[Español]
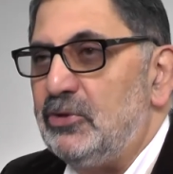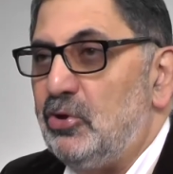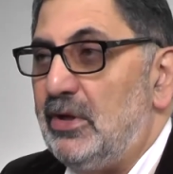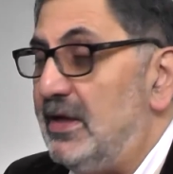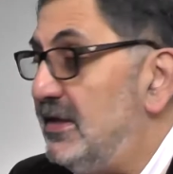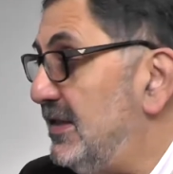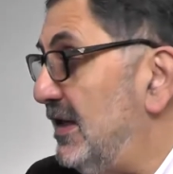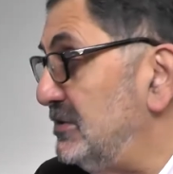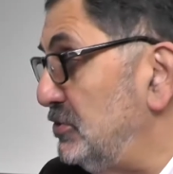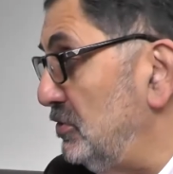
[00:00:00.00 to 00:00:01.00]
todas las
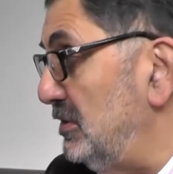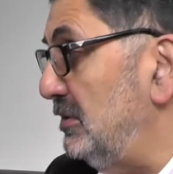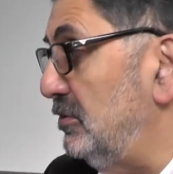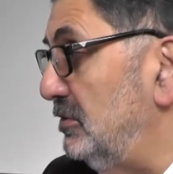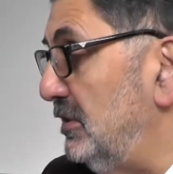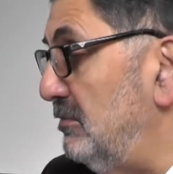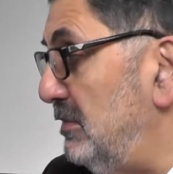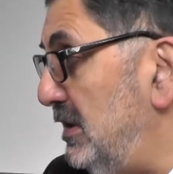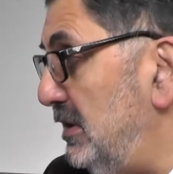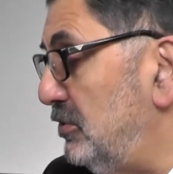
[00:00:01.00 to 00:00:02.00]
instalaciones con el
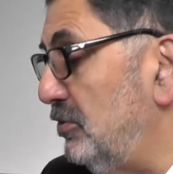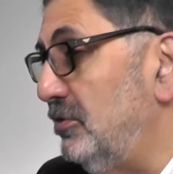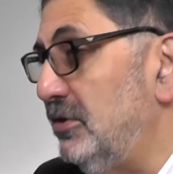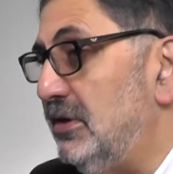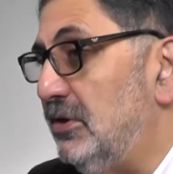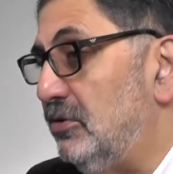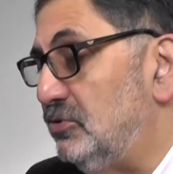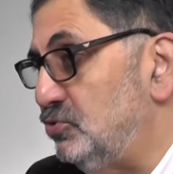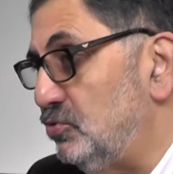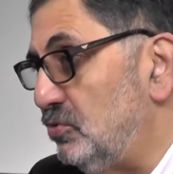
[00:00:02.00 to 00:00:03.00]
ministro y
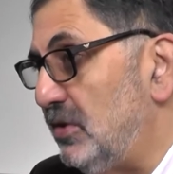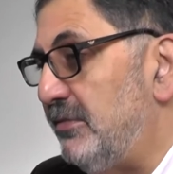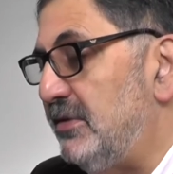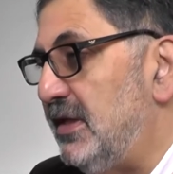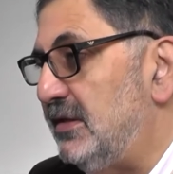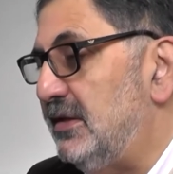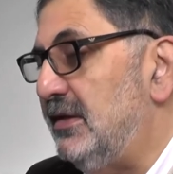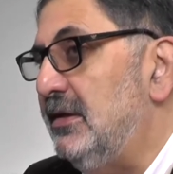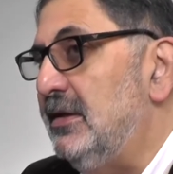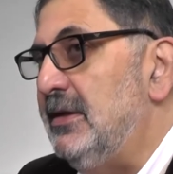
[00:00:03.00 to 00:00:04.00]
con su
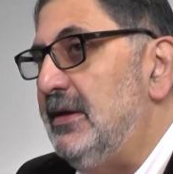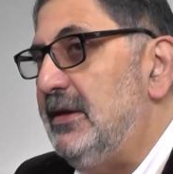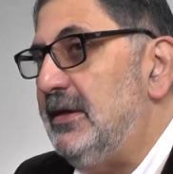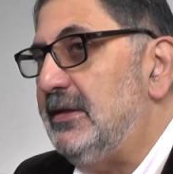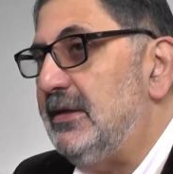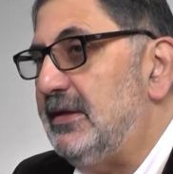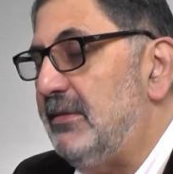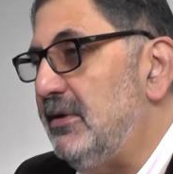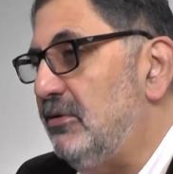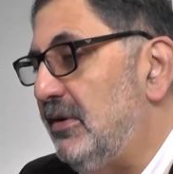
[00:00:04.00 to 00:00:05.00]
gabinete, este,
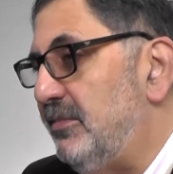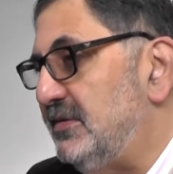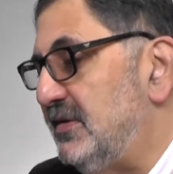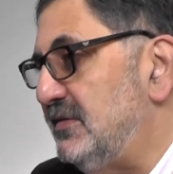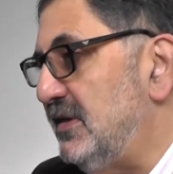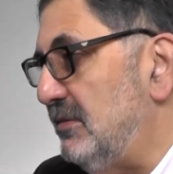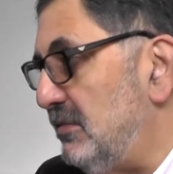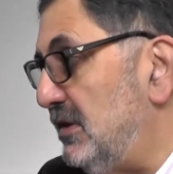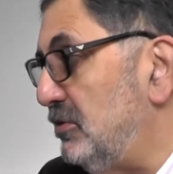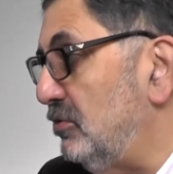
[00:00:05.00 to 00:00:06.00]
también con la presencia del
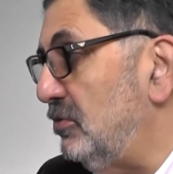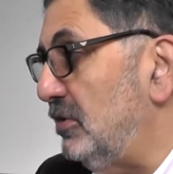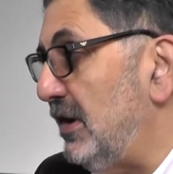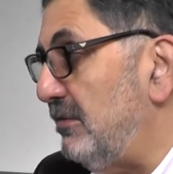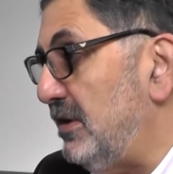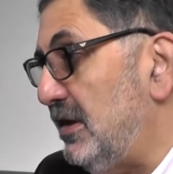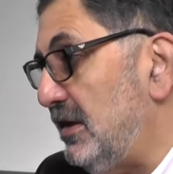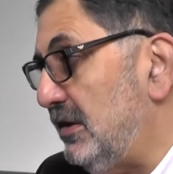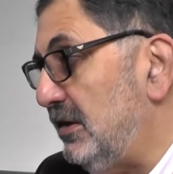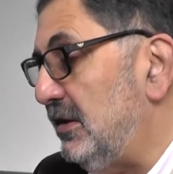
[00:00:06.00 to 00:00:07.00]
ministro
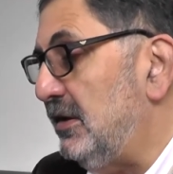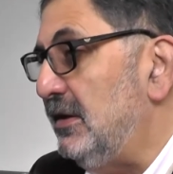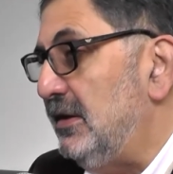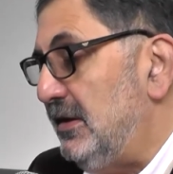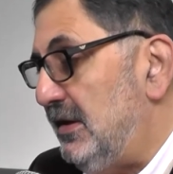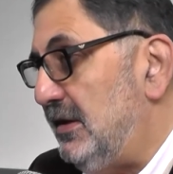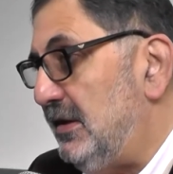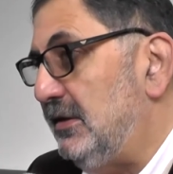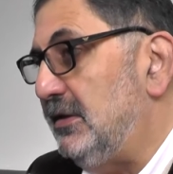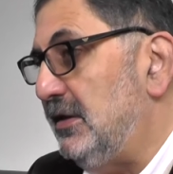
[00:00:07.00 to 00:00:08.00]
Cabrera, que
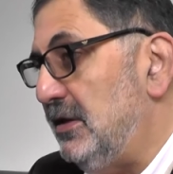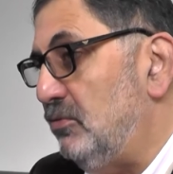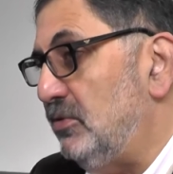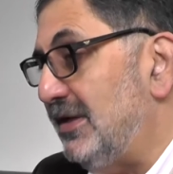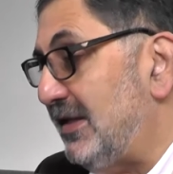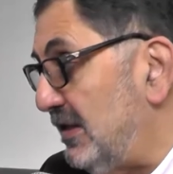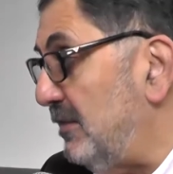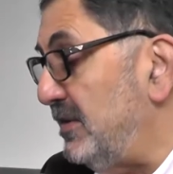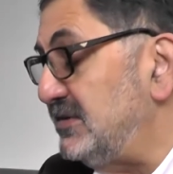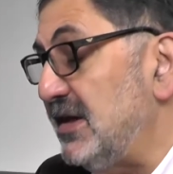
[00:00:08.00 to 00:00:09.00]
eh, tiene un stand
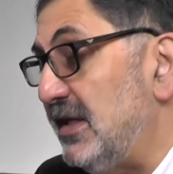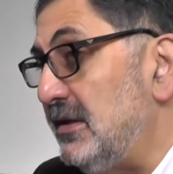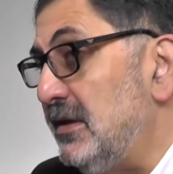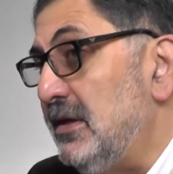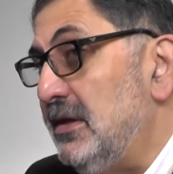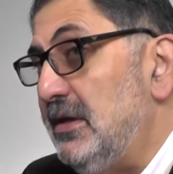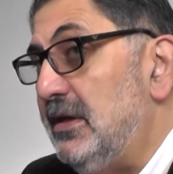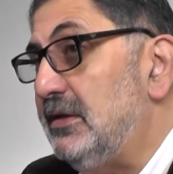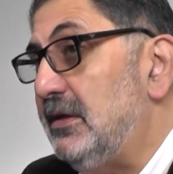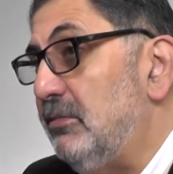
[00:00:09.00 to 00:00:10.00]
especial.
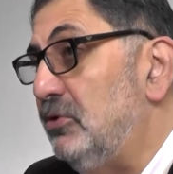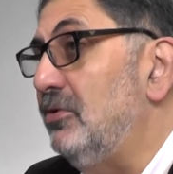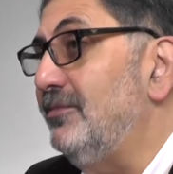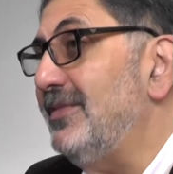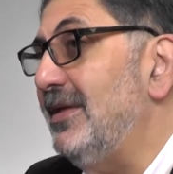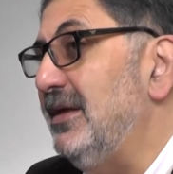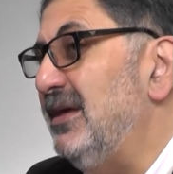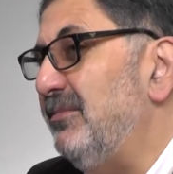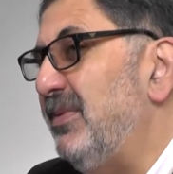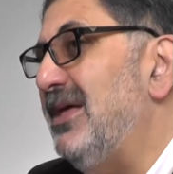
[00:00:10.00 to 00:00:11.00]
Este, bueno,
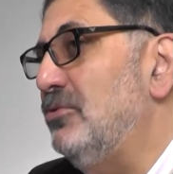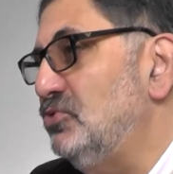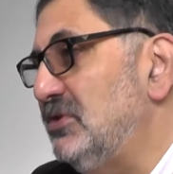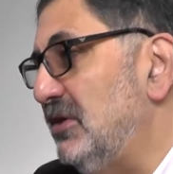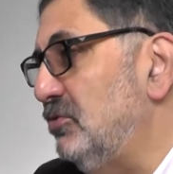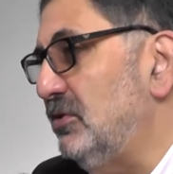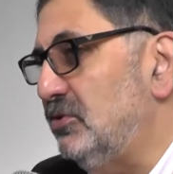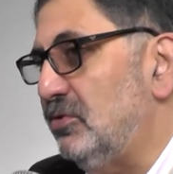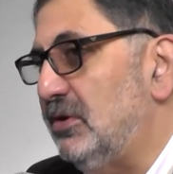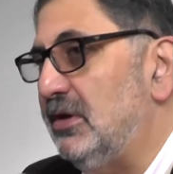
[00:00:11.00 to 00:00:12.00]
eh, preanunciando
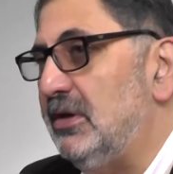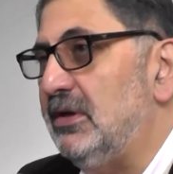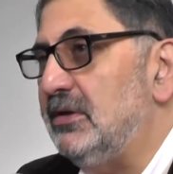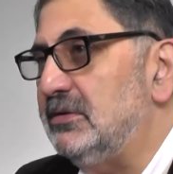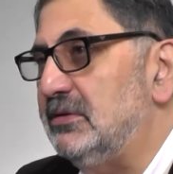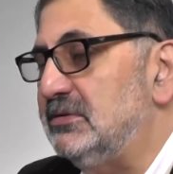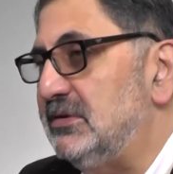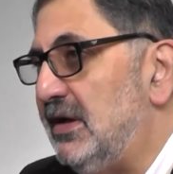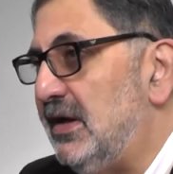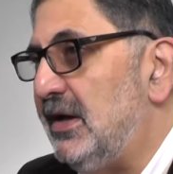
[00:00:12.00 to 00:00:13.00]
esto que
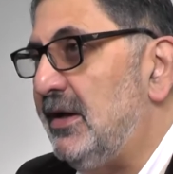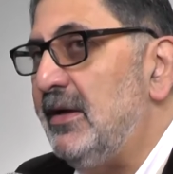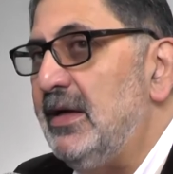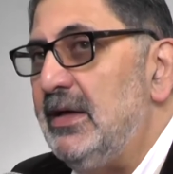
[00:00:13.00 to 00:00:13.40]
ya